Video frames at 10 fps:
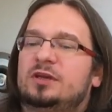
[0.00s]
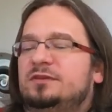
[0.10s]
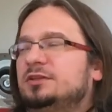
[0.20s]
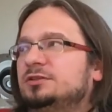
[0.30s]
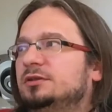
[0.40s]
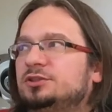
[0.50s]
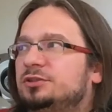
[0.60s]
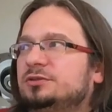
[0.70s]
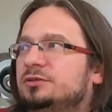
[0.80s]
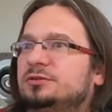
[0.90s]
no jak widać,
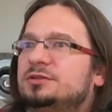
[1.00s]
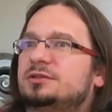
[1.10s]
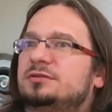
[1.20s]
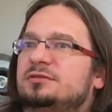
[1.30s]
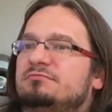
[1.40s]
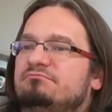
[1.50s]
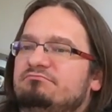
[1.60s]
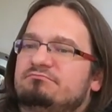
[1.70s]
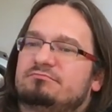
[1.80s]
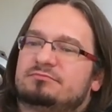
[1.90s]
znaczy to, to jest.
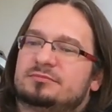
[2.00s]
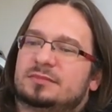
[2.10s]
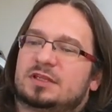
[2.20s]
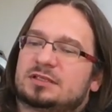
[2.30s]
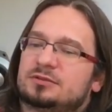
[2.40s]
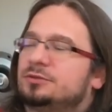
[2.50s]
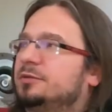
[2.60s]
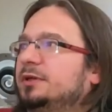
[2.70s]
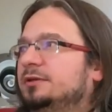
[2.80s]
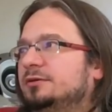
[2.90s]
Tacy
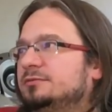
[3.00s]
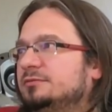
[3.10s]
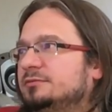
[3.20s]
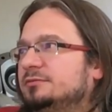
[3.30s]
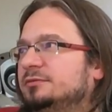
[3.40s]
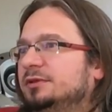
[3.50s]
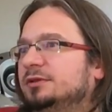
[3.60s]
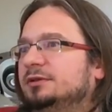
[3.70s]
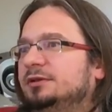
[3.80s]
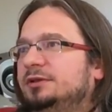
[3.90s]
ludzie będą.
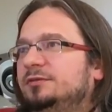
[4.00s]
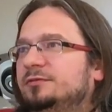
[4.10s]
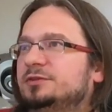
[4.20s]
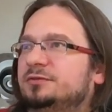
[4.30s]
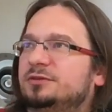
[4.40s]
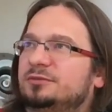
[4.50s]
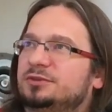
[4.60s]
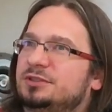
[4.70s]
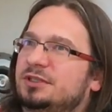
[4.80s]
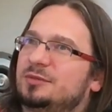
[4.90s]
E, I w momencie, w
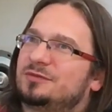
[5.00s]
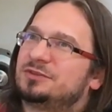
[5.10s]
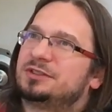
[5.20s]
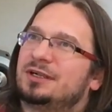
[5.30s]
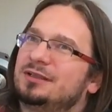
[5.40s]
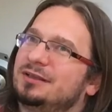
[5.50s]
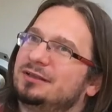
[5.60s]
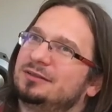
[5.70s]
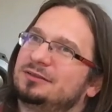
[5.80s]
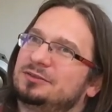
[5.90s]
którym to się stanie
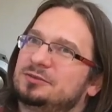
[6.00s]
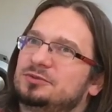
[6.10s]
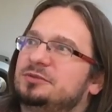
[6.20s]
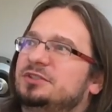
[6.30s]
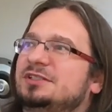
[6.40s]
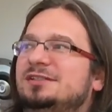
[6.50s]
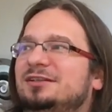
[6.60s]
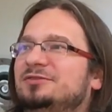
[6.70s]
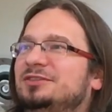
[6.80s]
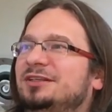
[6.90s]
profesjonalne, no to musimy się
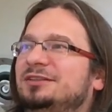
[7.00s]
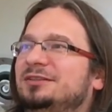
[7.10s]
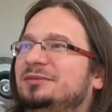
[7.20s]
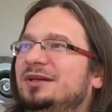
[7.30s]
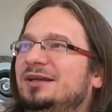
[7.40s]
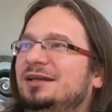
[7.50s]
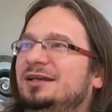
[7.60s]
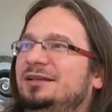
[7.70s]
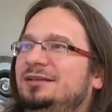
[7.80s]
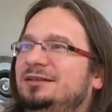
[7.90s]
zastanowić nad tym,
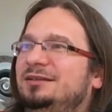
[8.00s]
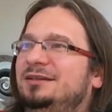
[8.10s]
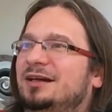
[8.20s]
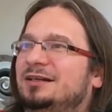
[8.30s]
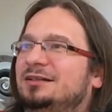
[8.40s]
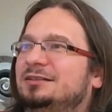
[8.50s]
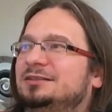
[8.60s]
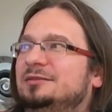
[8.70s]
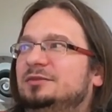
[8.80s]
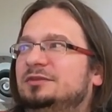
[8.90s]
jak
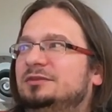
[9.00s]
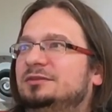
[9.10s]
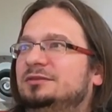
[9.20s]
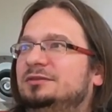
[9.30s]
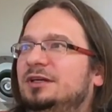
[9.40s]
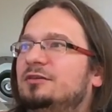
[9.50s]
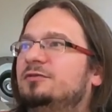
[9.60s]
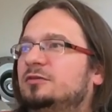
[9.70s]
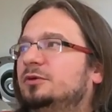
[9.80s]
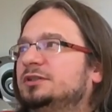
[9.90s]
chcemy,
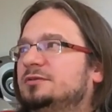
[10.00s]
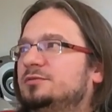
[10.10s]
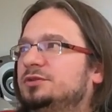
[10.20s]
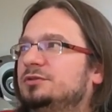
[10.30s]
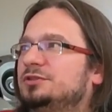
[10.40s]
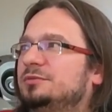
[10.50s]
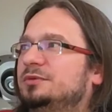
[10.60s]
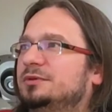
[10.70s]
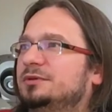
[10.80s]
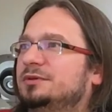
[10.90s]
jaką formułę chcemy przyjąć,
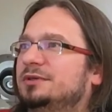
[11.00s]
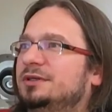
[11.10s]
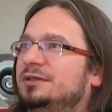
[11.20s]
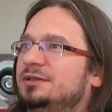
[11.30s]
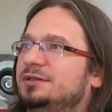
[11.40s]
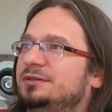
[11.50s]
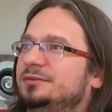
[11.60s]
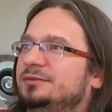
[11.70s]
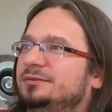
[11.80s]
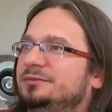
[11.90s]
żeby,
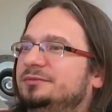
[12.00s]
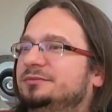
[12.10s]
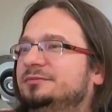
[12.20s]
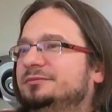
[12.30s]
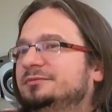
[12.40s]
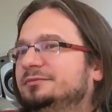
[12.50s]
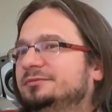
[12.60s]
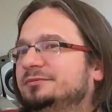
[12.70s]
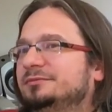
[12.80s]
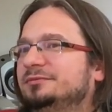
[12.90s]

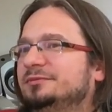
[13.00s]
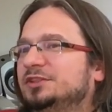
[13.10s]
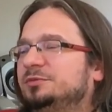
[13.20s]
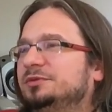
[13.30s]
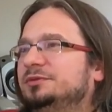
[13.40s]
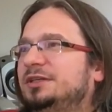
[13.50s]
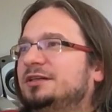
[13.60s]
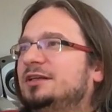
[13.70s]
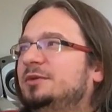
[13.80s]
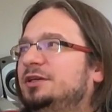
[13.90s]
mm, żeby
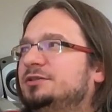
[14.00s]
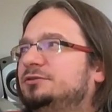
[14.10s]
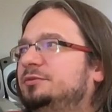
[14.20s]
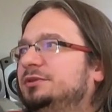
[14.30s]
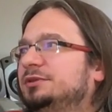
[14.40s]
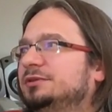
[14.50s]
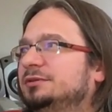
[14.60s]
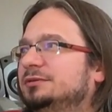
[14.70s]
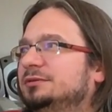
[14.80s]
jak najmniej zgubić.